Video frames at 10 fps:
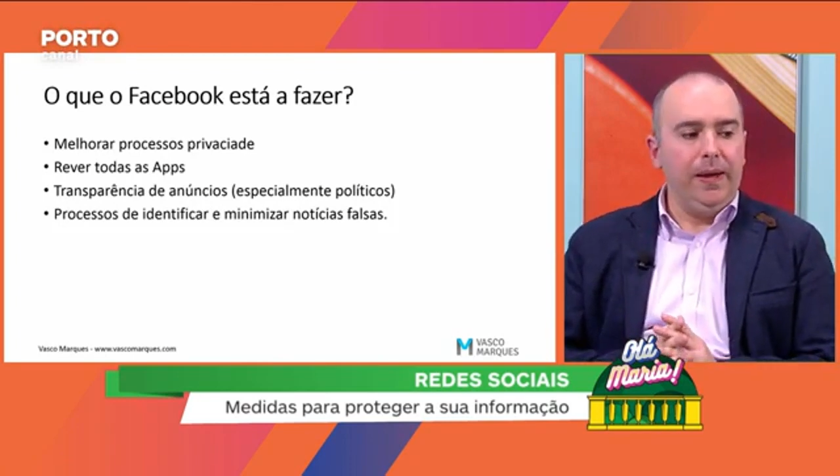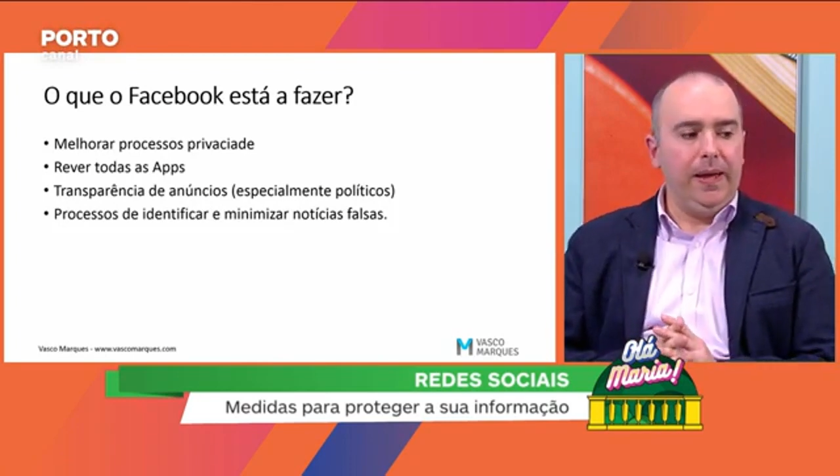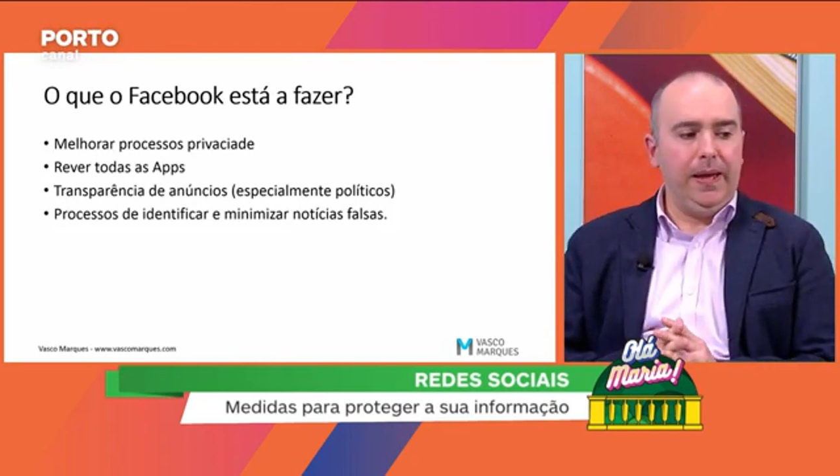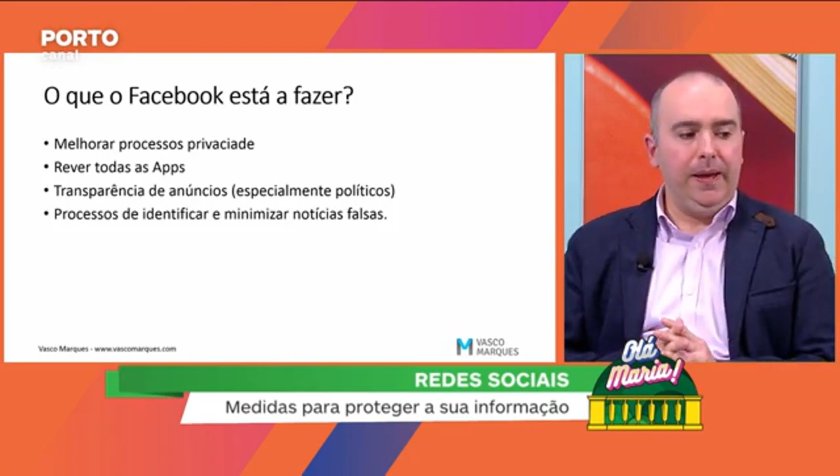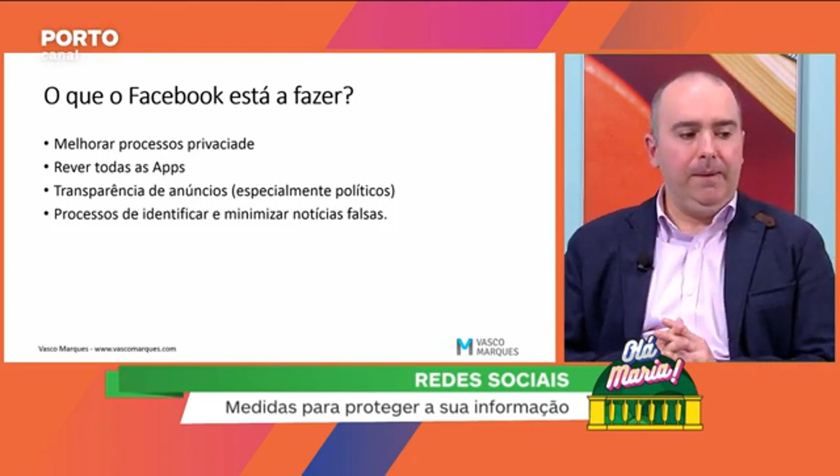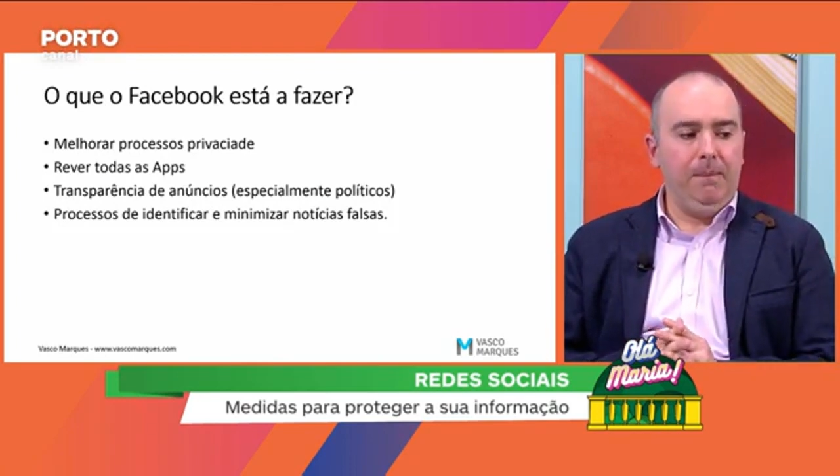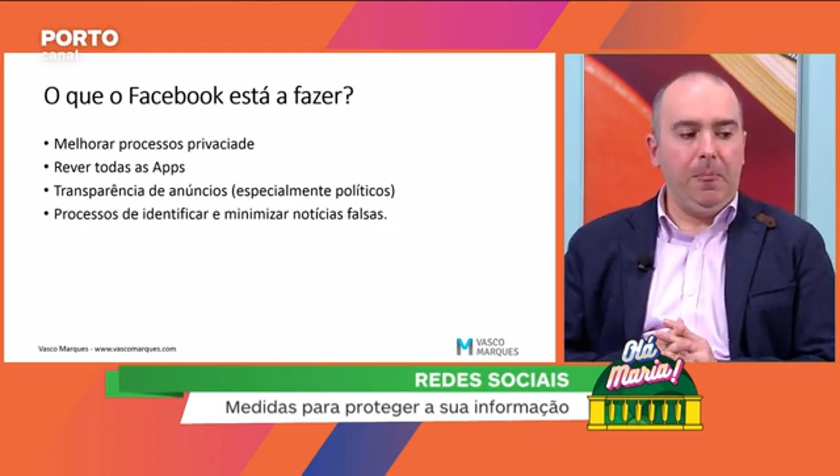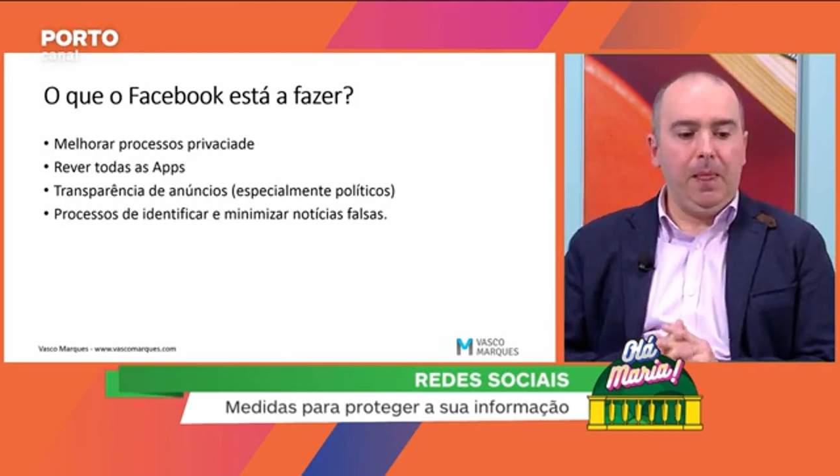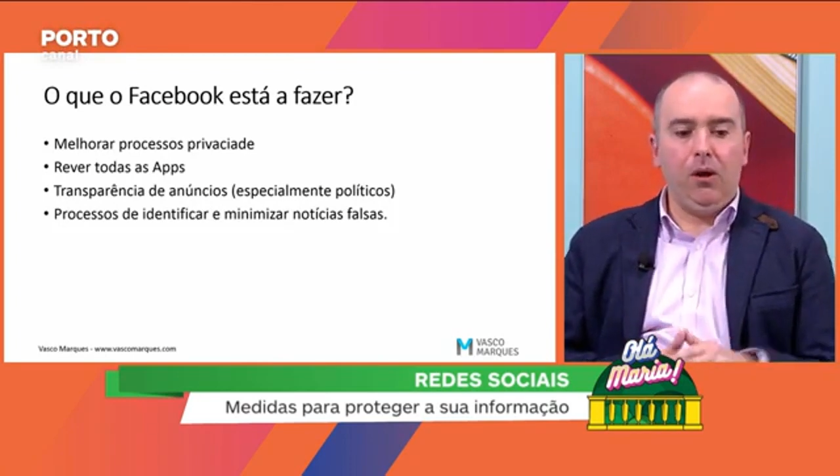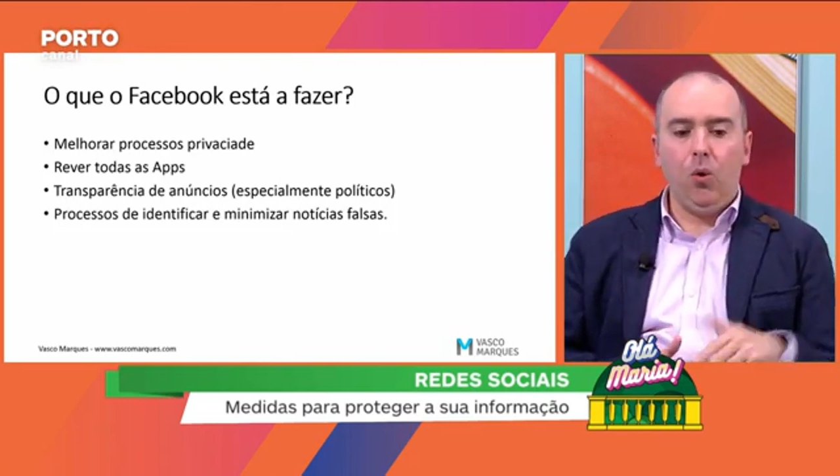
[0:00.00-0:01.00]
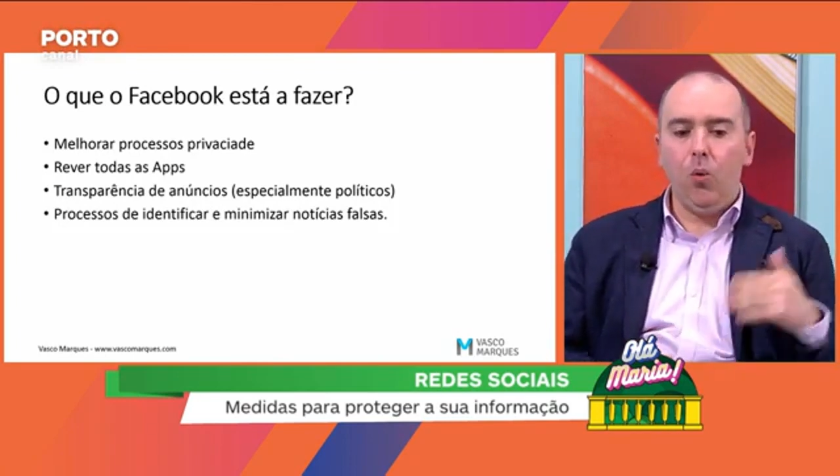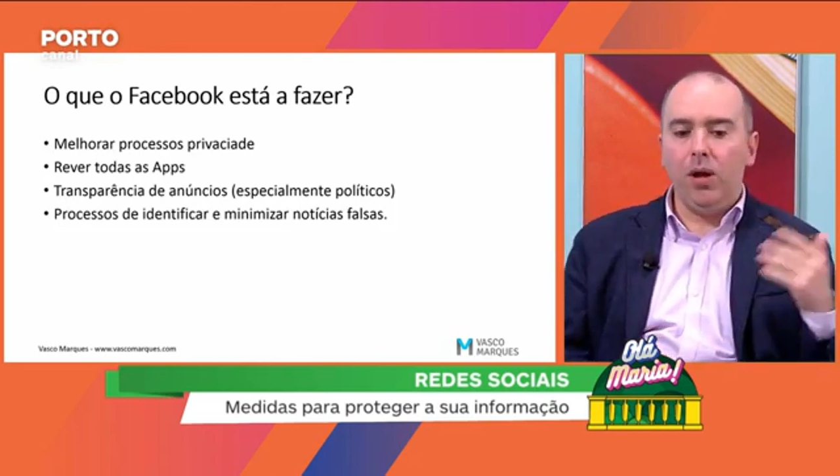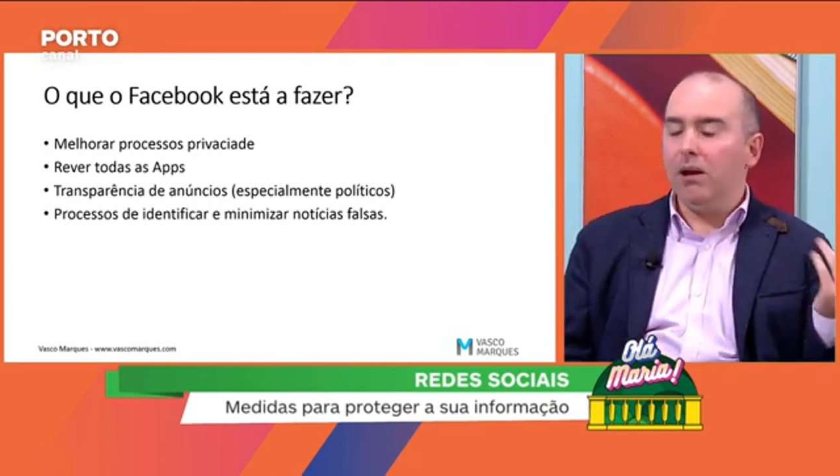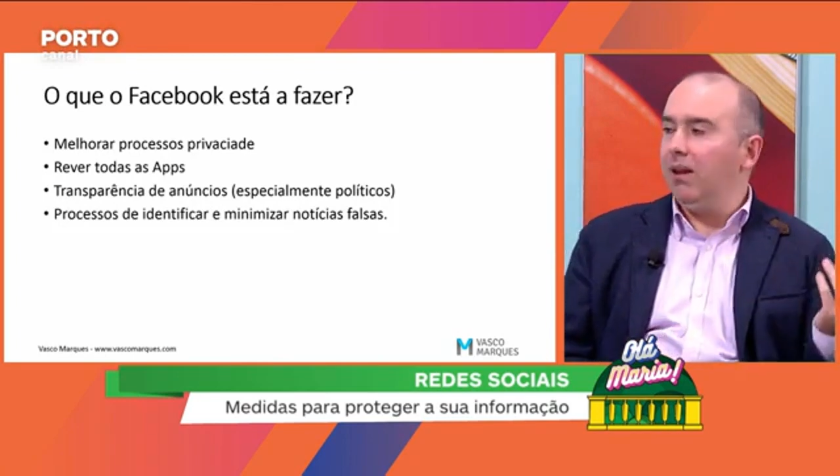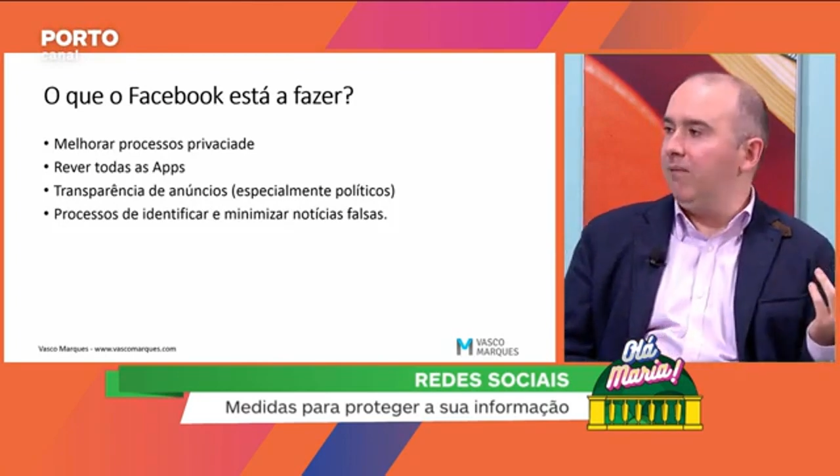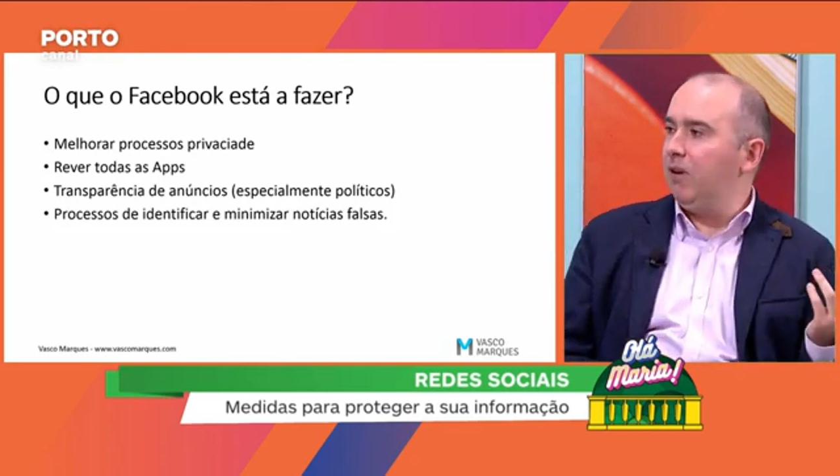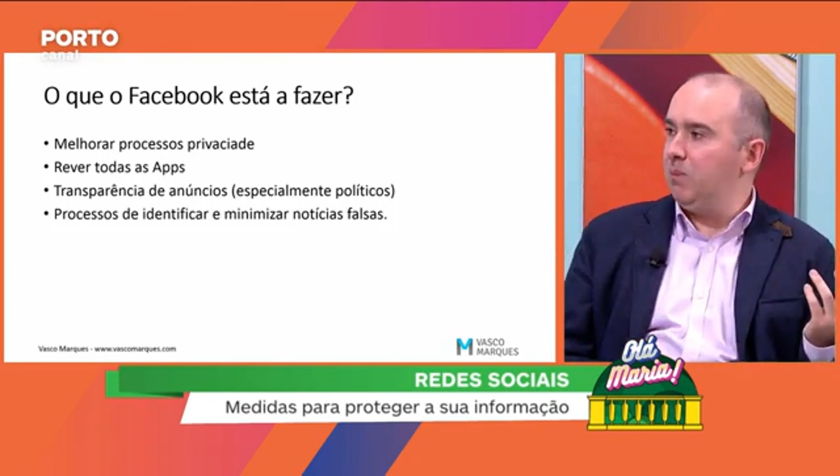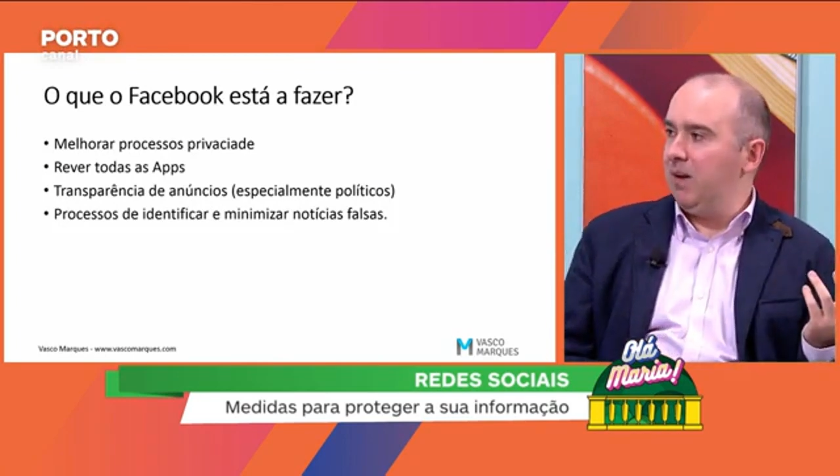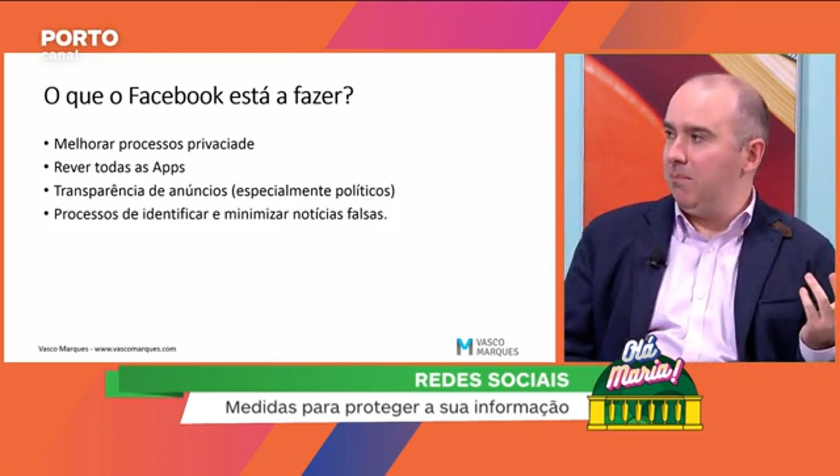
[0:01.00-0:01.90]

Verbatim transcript: Eh, quando alguém faz uma